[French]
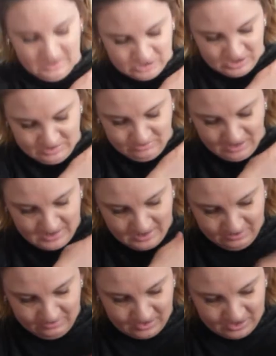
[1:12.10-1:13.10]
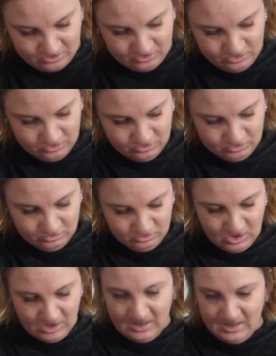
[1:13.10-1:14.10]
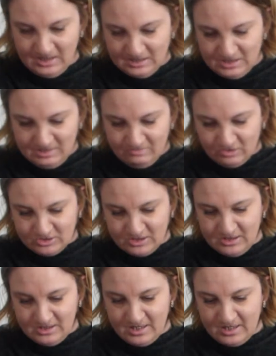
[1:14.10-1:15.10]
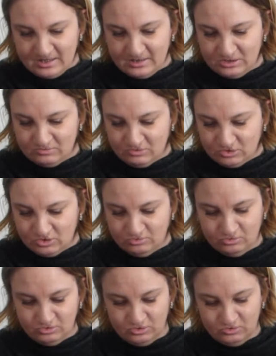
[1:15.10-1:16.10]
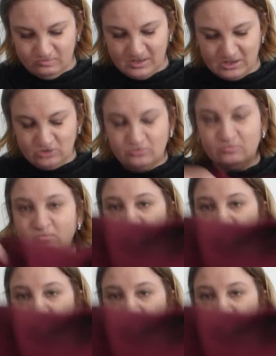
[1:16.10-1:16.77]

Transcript: là je l'ai mis à laver parce que du coup je l'ai porté hier et je qu'il suis foutu de partout